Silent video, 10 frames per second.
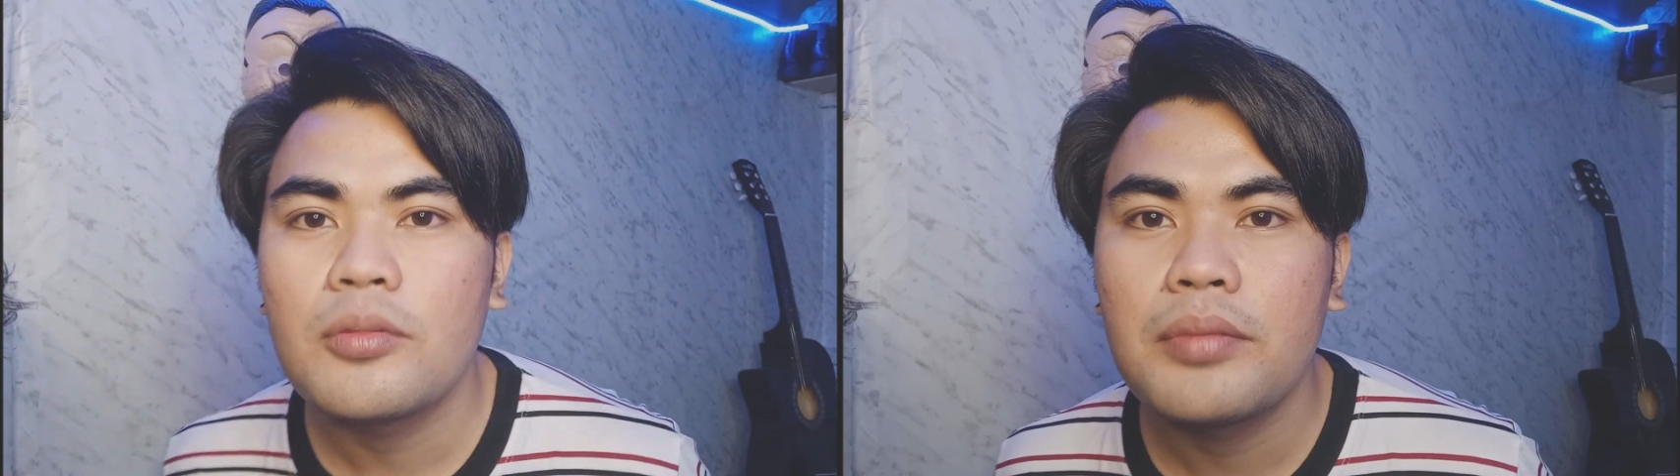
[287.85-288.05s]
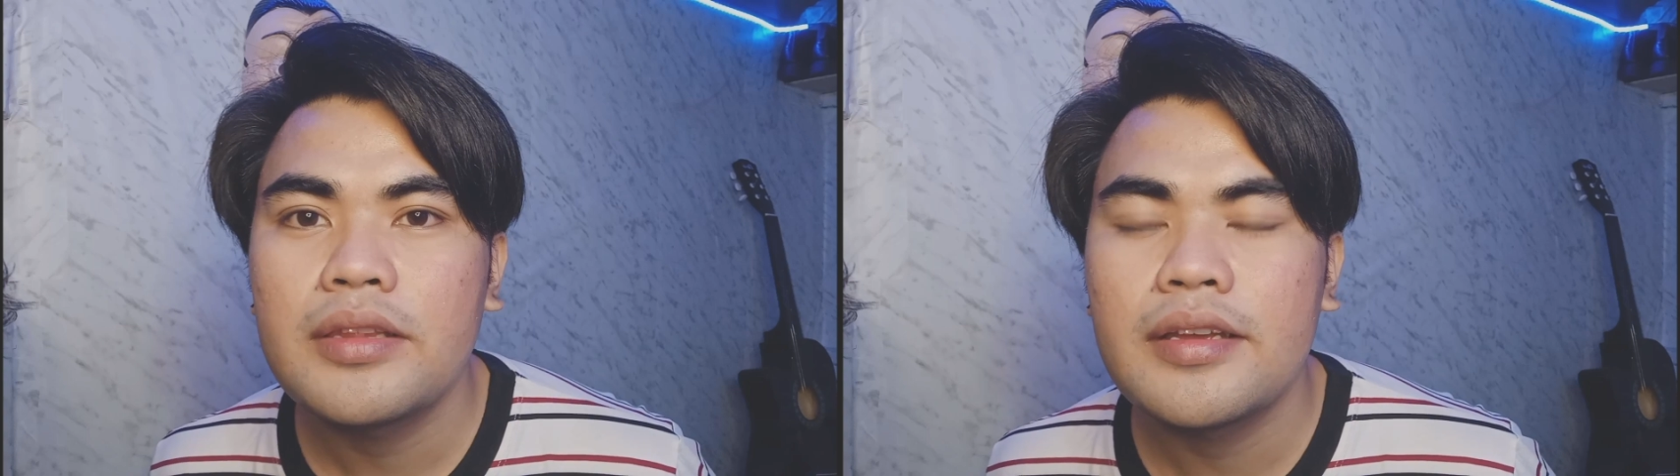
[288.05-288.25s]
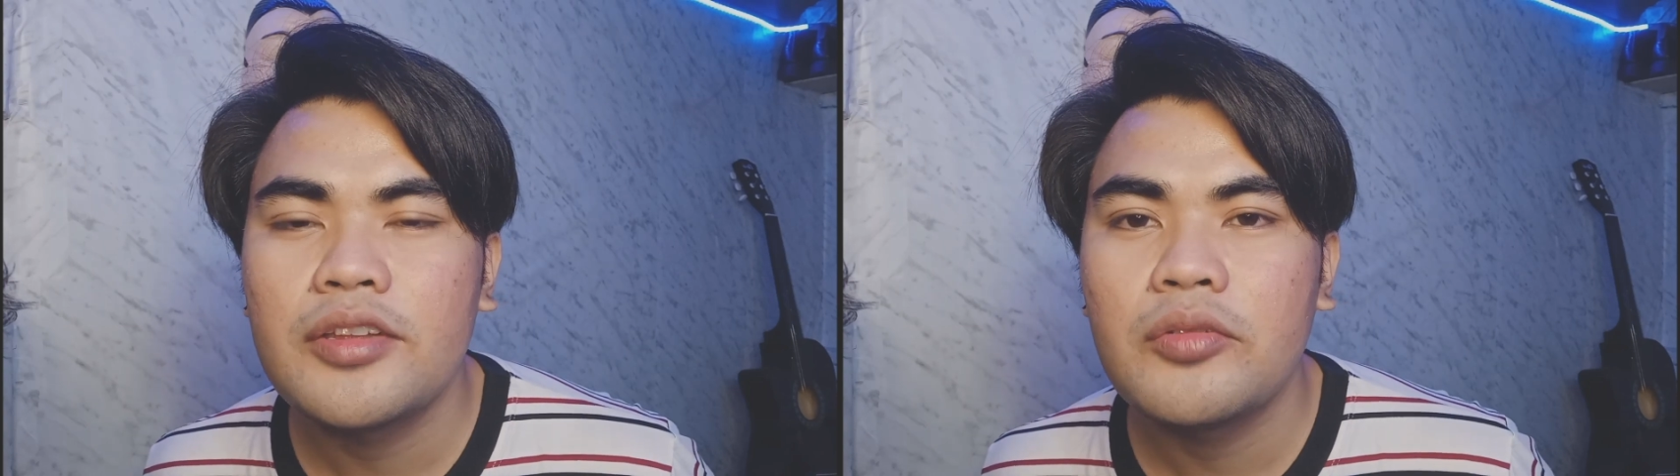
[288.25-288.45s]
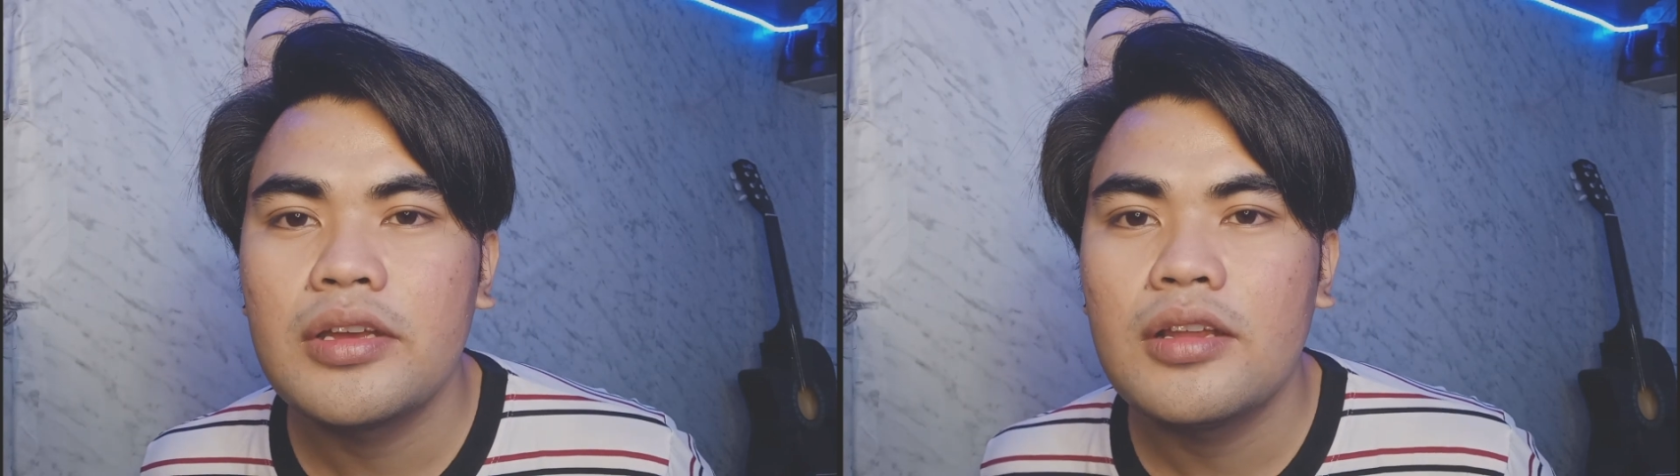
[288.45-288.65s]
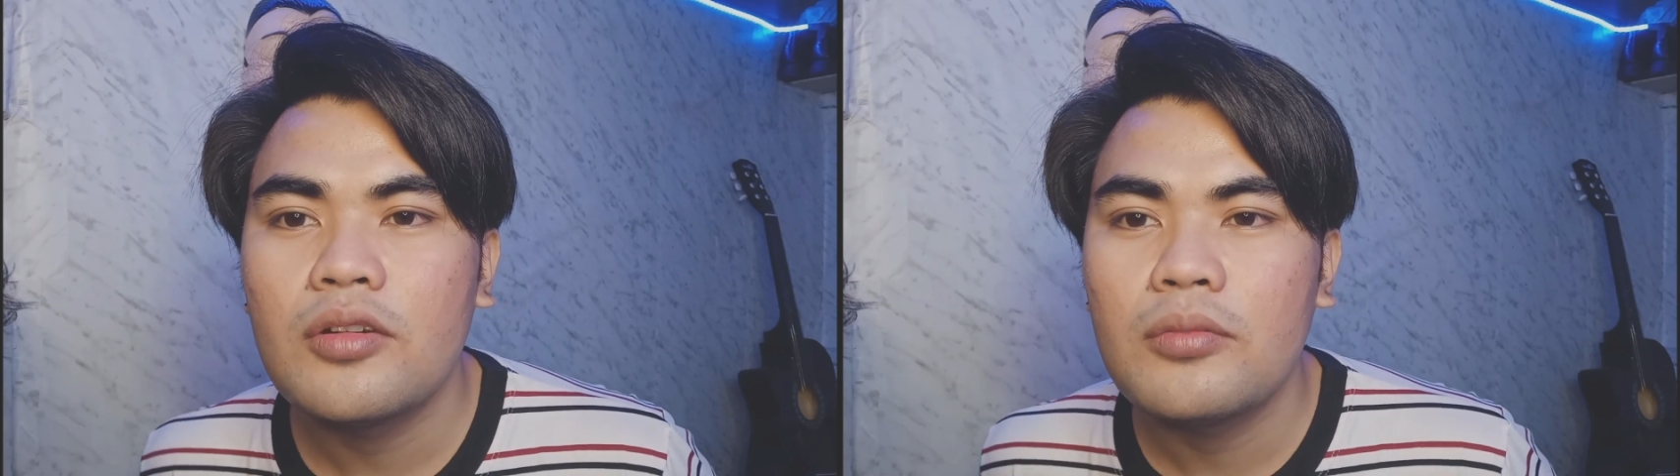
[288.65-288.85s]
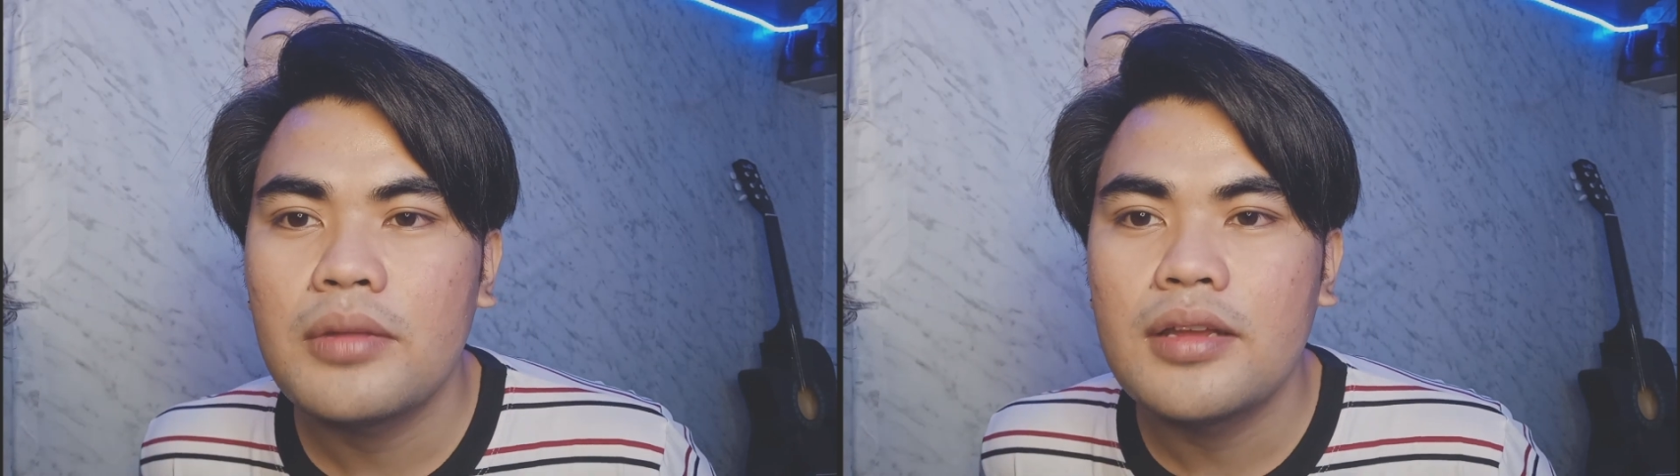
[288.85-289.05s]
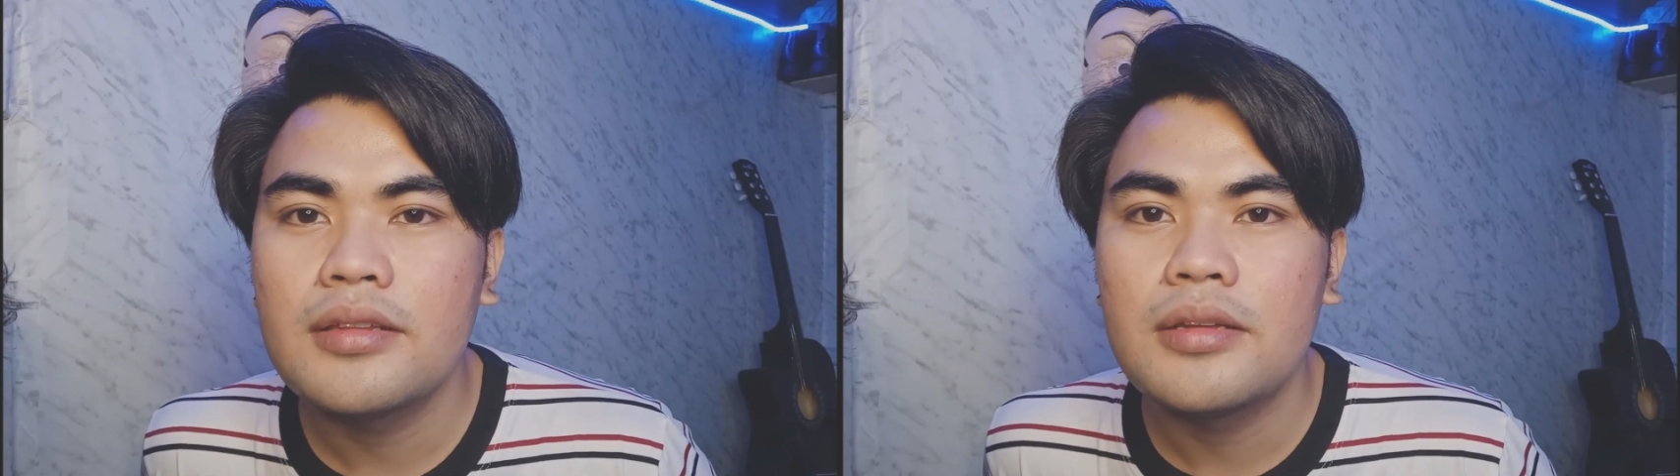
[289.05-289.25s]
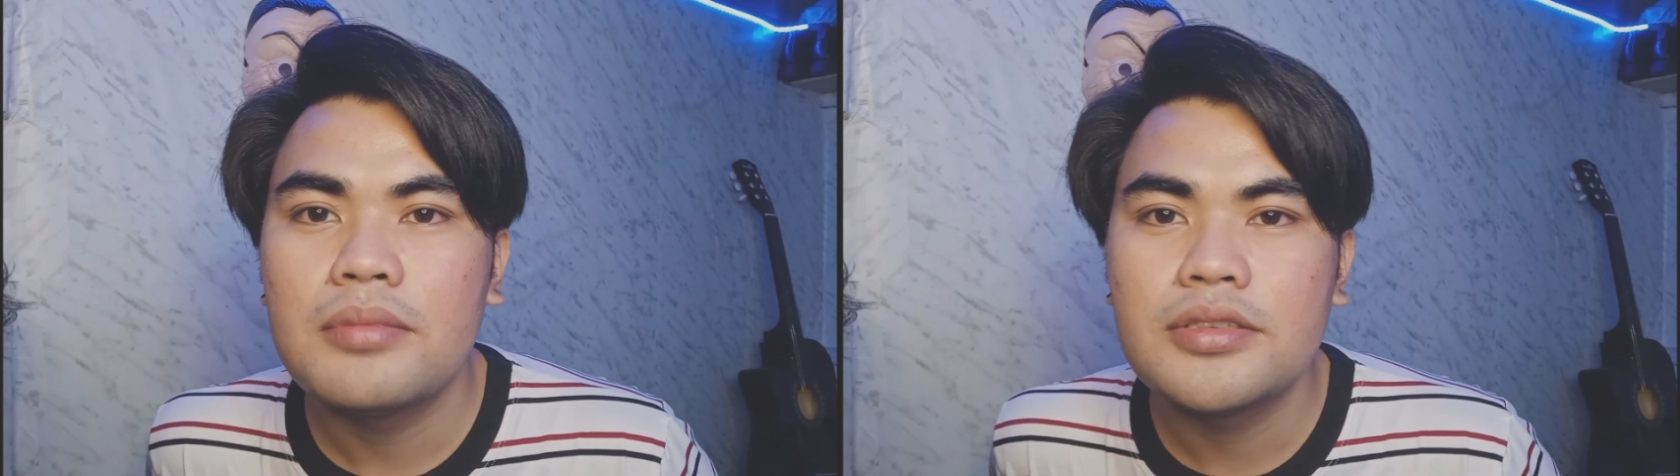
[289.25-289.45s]
ko patayin yung ilaw kung
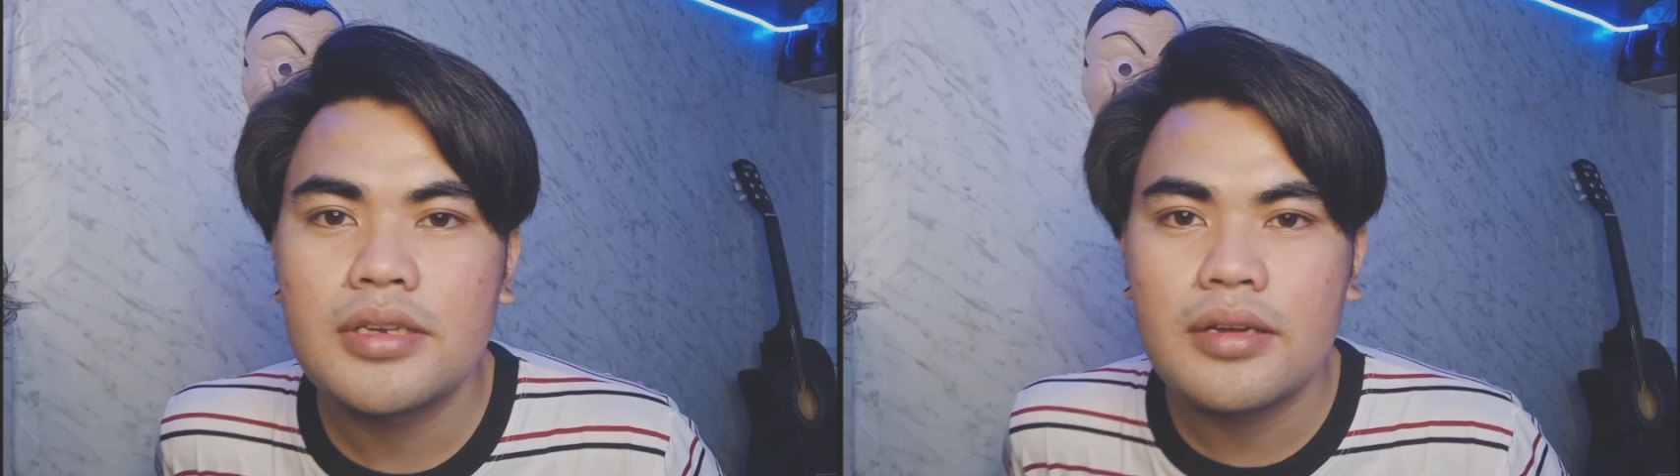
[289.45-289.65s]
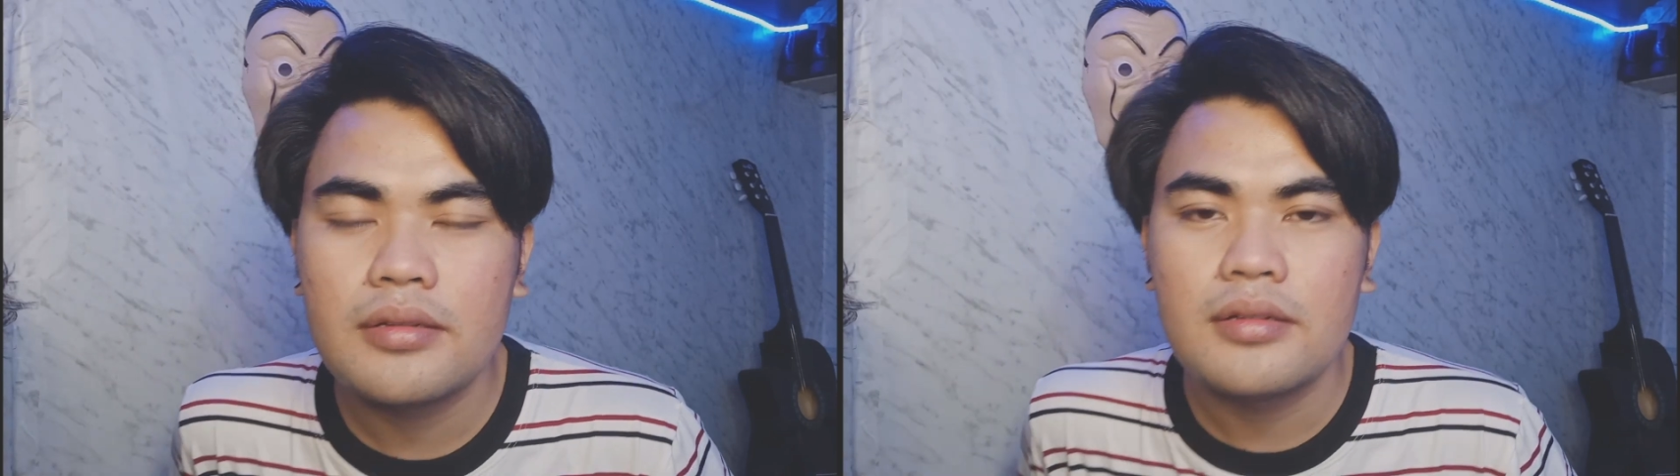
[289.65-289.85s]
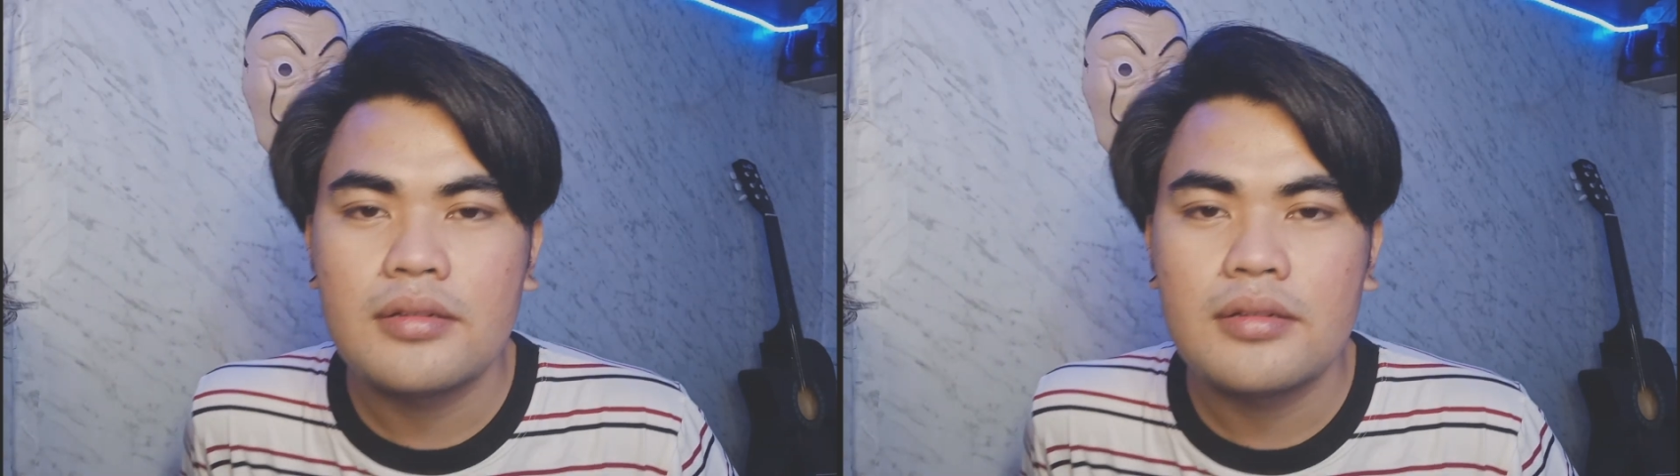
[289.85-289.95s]
maganda ba siya